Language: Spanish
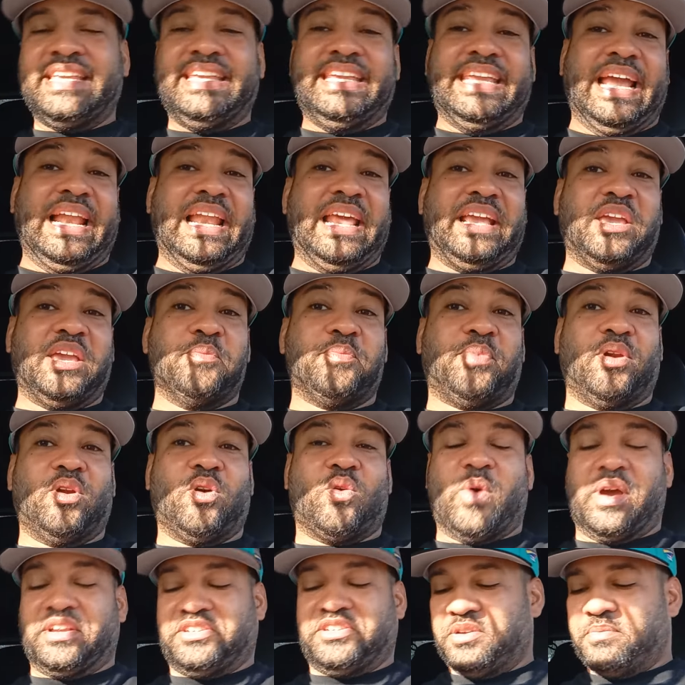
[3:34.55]
Y el equipo de los
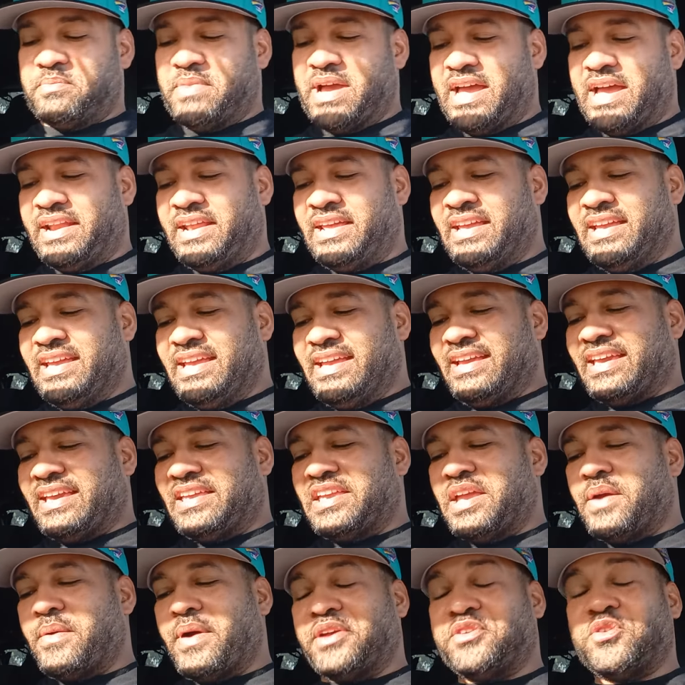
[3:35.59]
Cuachimanes que
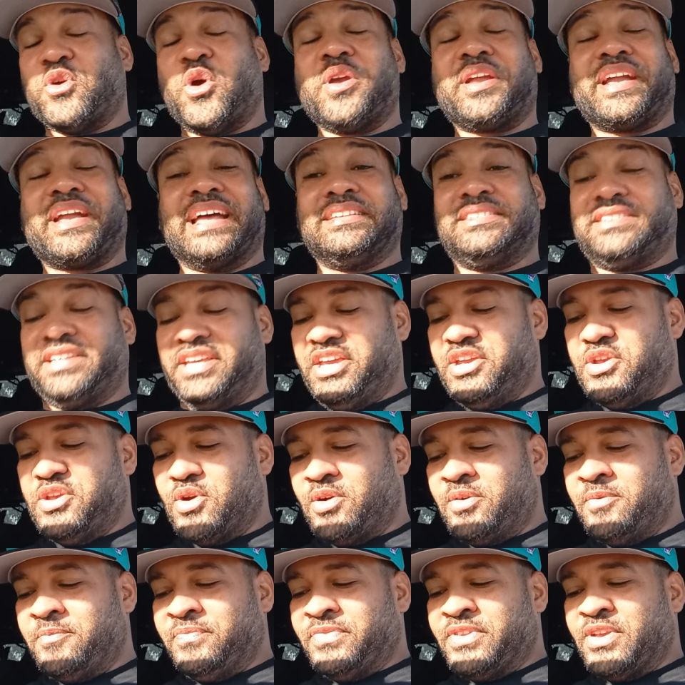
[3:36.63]
lleva Joy
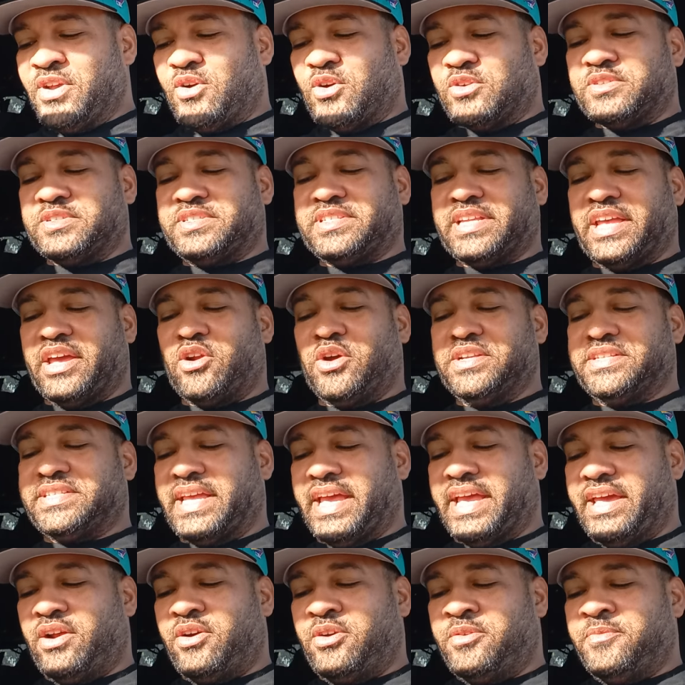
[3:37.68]
Cantillo, con 0 y
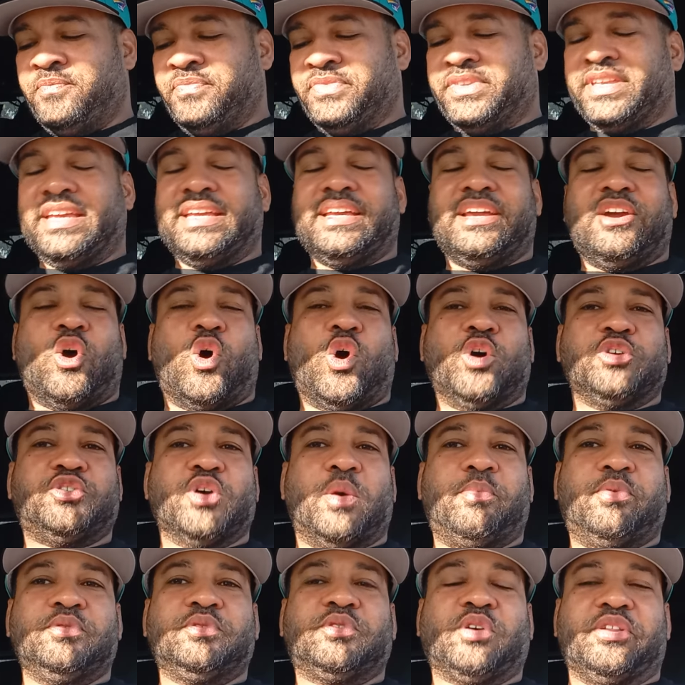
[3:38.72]
0,
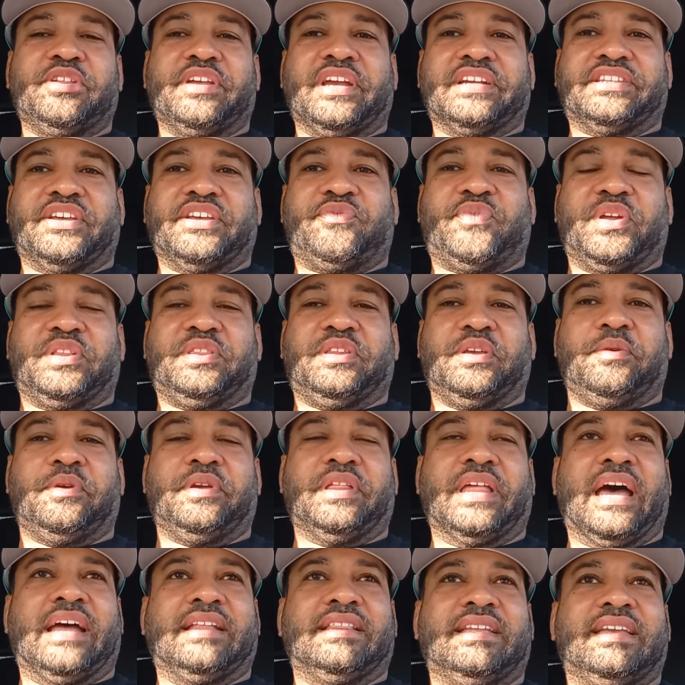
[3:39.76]
8.10 de
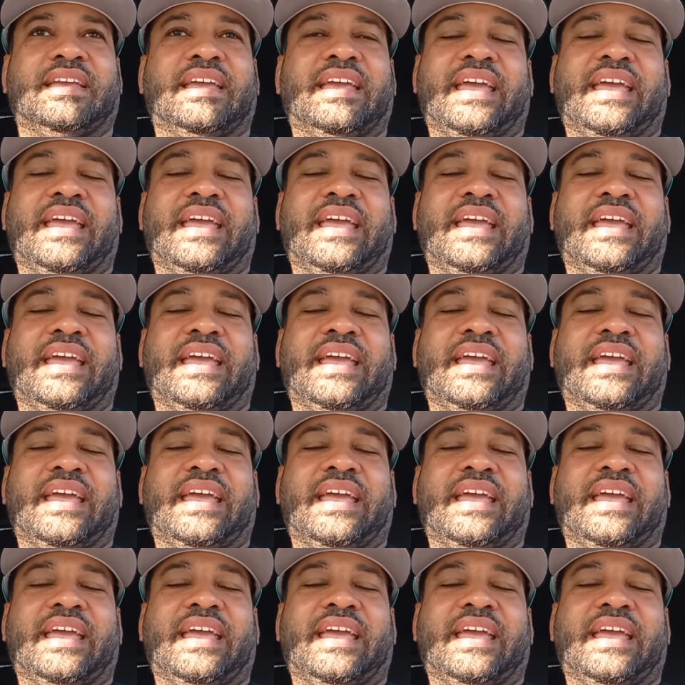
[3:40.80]
efectividad.